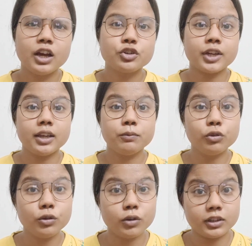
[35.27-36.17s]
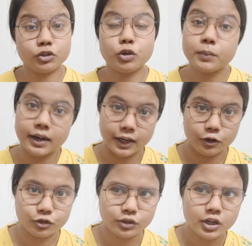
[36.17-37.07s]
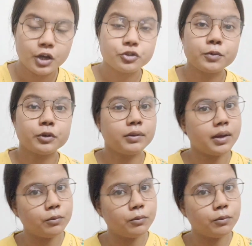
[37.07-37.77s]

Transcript: সেই ভুলগুলো যাতে তোমরা না করো সো প্রথমে আমি